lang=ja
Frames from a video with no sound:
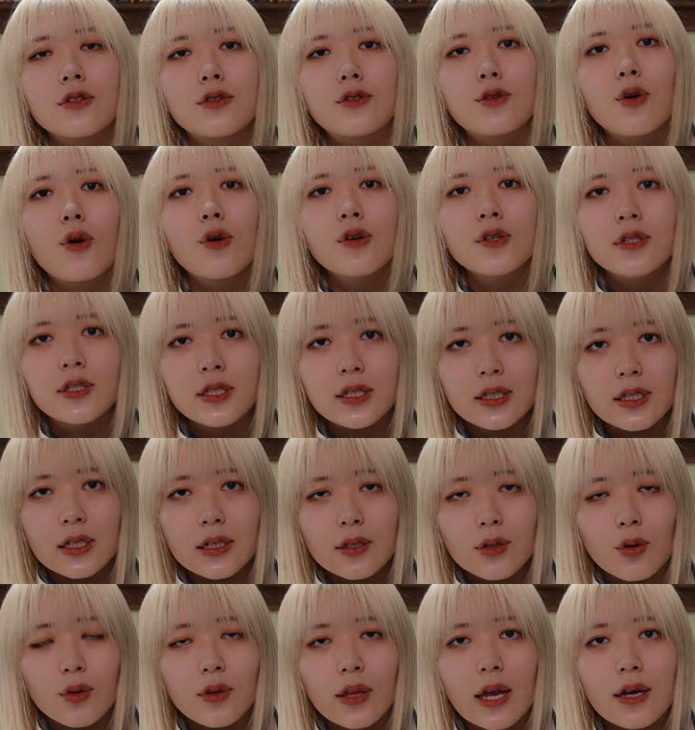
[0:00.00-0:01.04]
上司
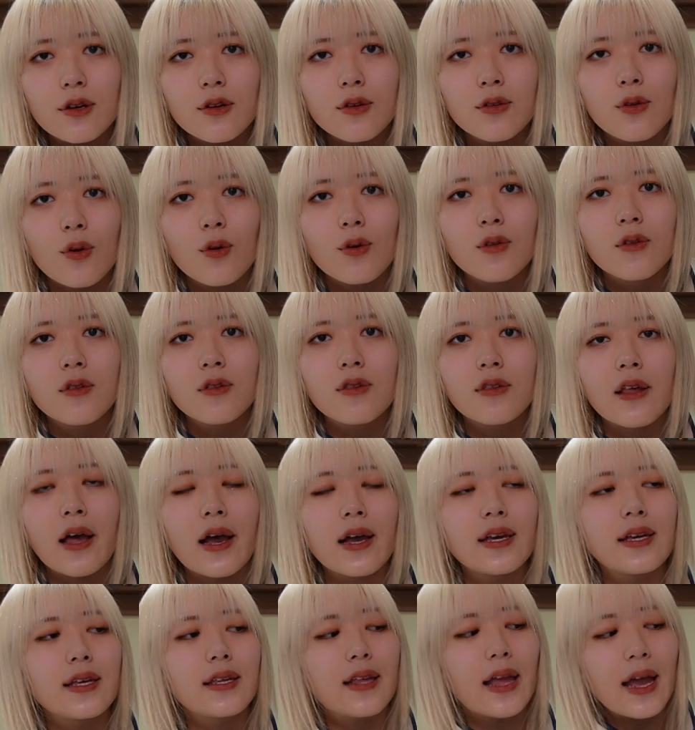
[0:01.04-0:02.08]
となる存
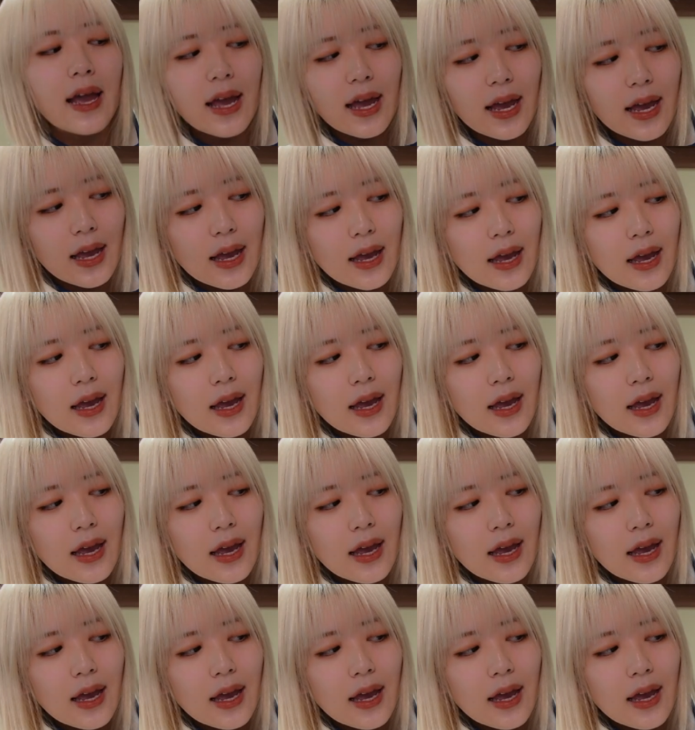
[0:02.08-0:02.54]
在で、